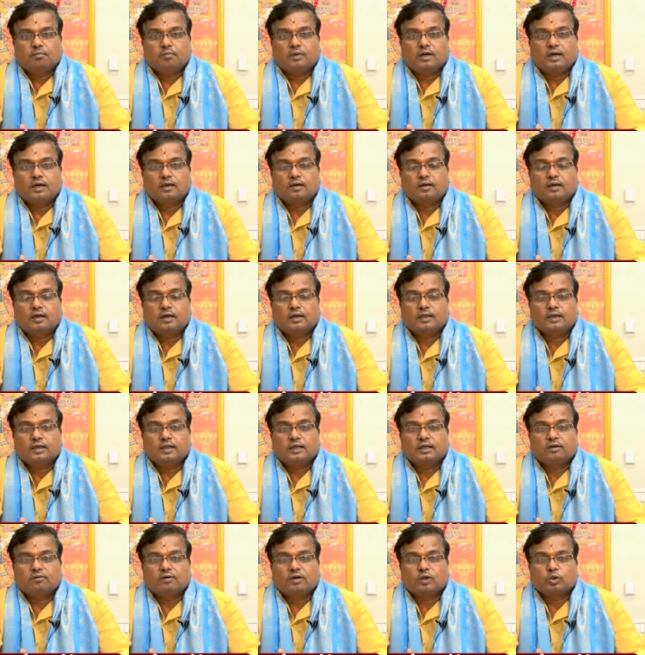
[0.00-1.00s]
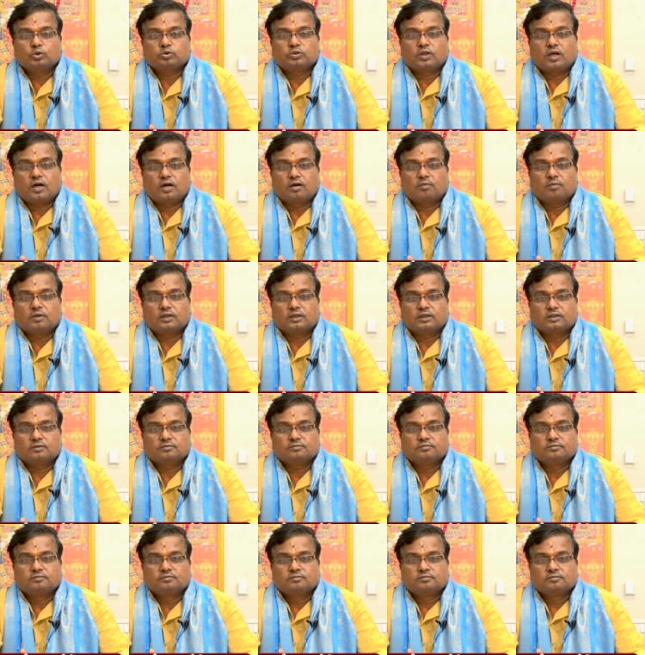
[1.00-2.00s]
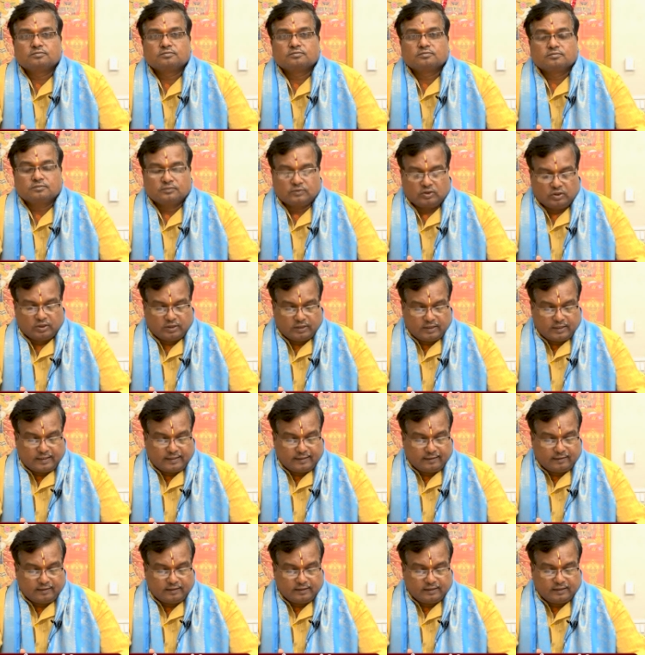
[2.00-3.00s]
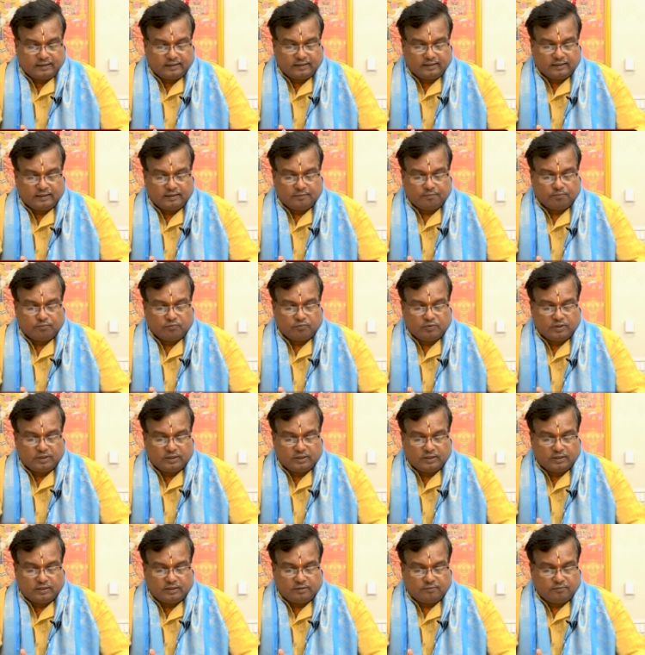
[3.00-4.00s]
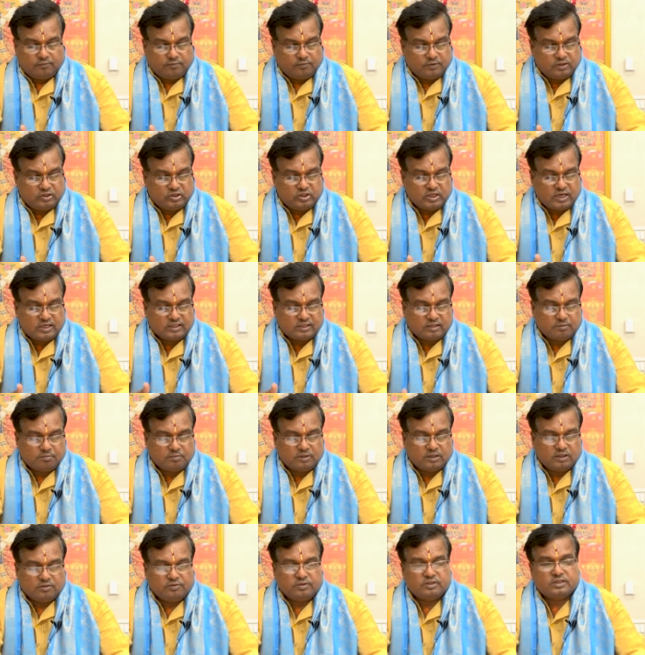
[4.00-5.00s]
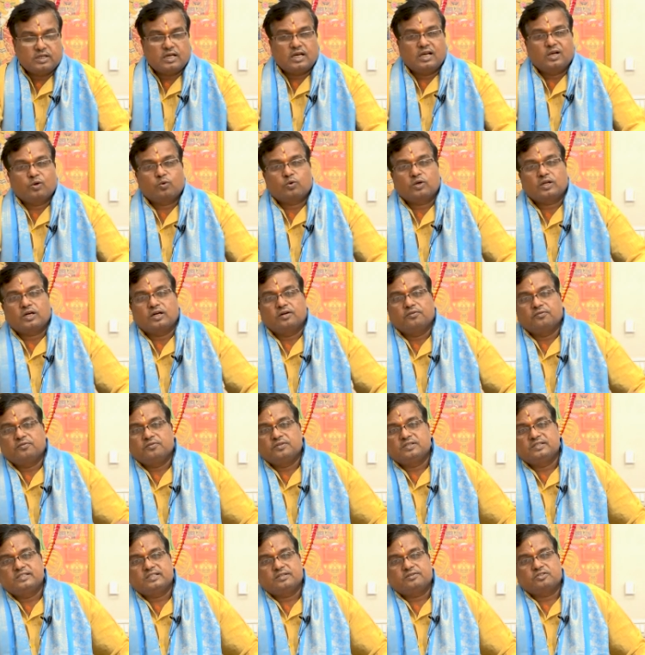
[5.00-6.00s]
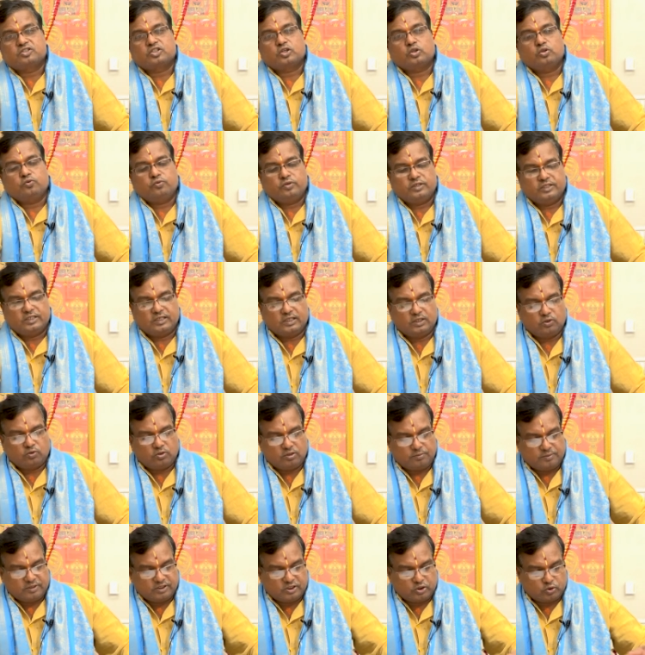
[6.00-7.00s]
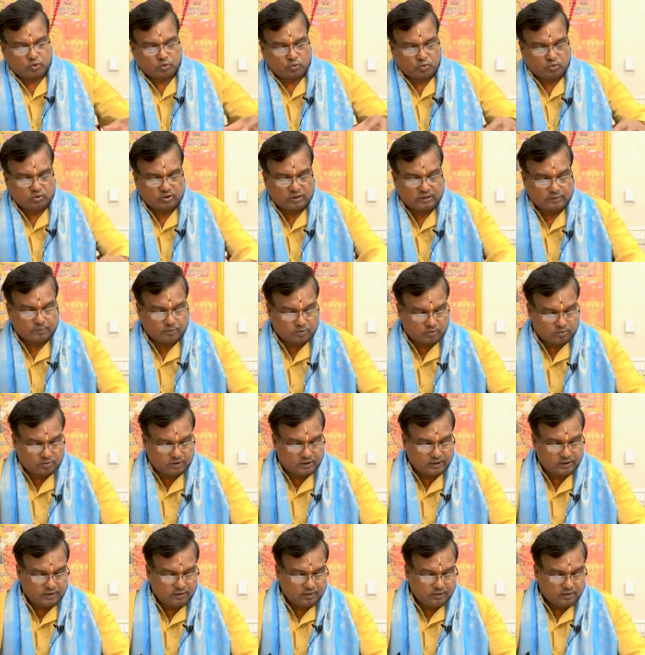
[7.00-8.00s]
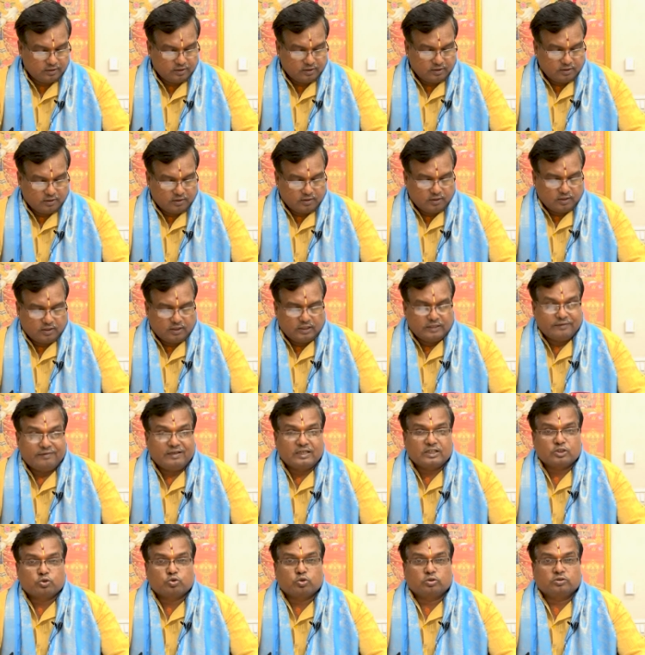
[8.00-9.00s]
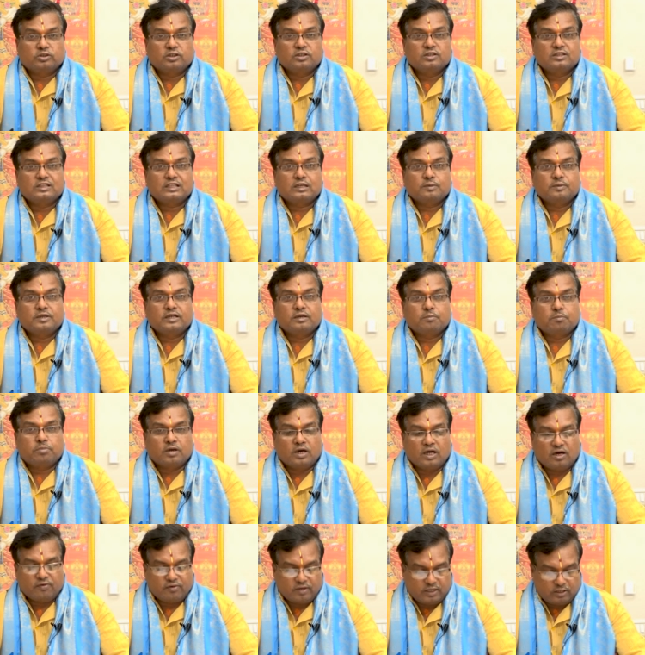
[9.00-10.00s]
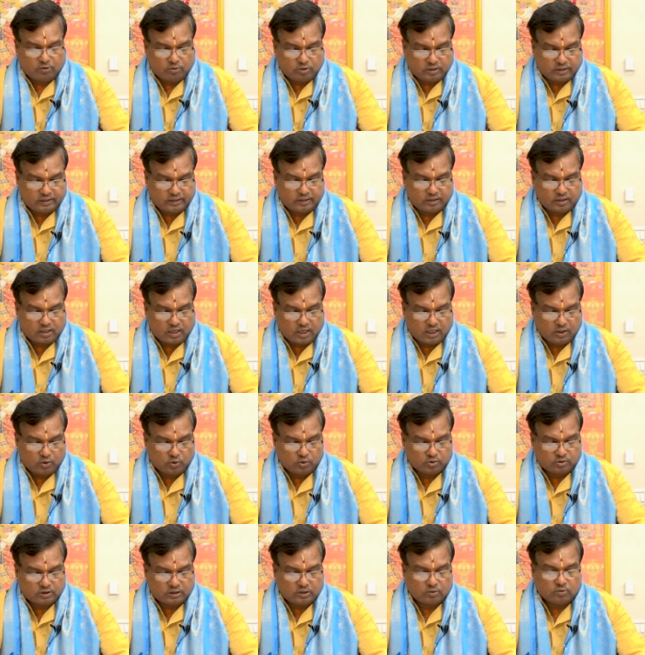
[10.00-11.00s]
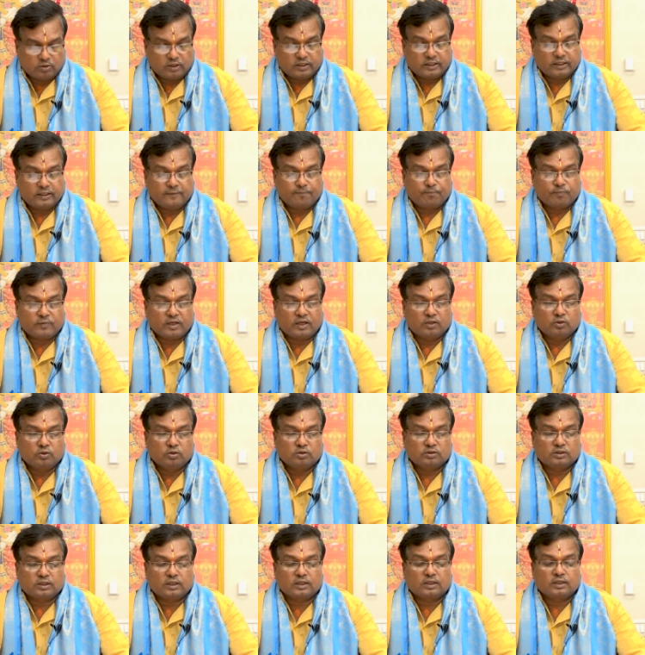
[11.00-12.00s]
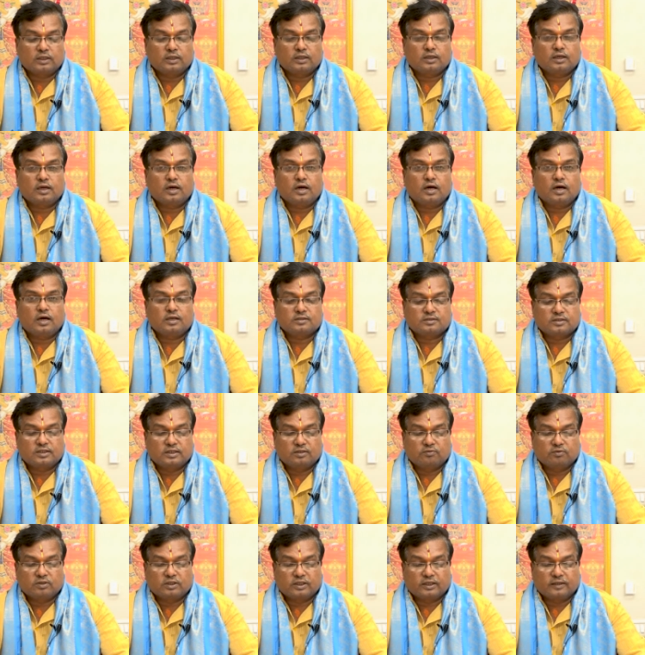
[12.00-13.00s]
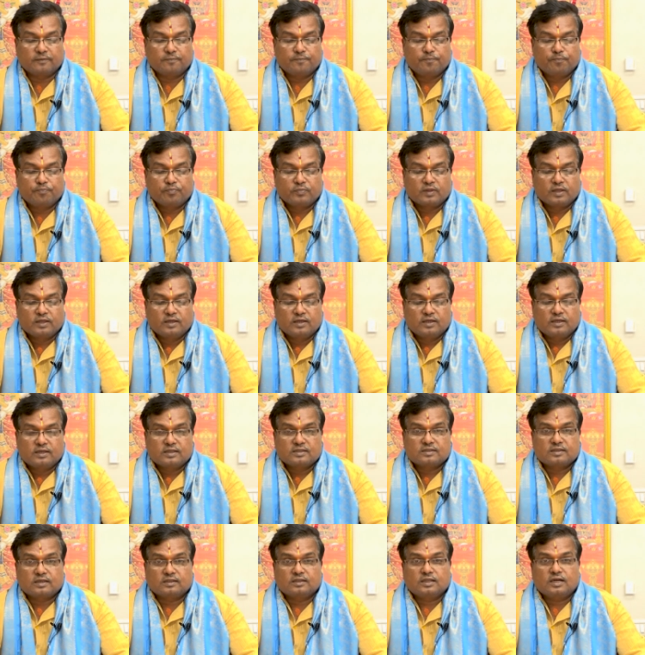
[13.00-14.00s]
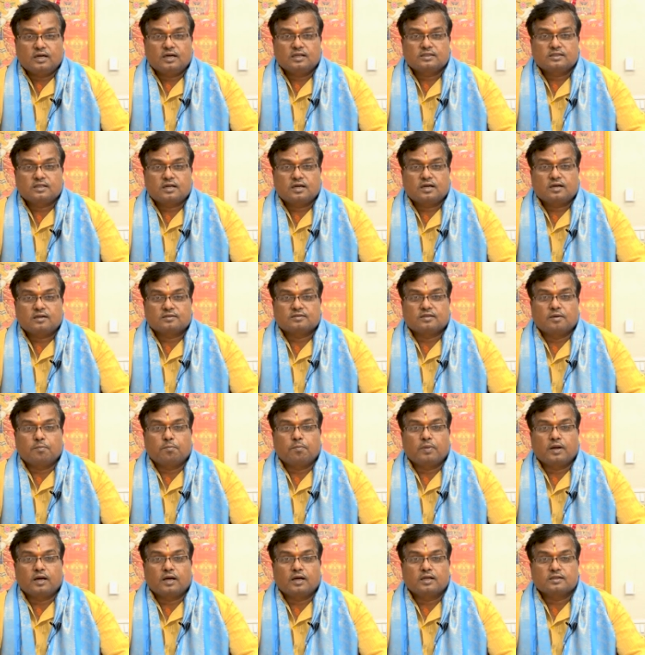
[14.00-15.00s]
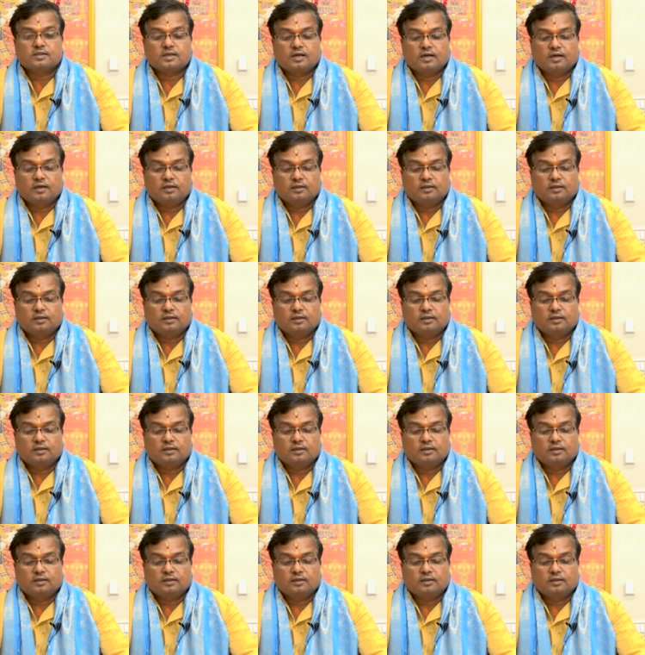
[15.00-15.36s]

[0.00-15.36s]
మాట్లాడగలిగిన వారు అవుతారన్నమాట అట్లాగే వి విద్యా సంబంధ విషయాల్లో కూడా విద్య చదువు విషయంలో కూడా మంచి చురుకుదనం ఉంటుంది వీళ్ళకి స్వతంత్రమైన భావాలు ఉంటాయి ఆలోచనలు ఉంటాయి అందుకు తగ్గట్టుగా ఆచరణ ఉంటాయి సదాచార సంపన్నత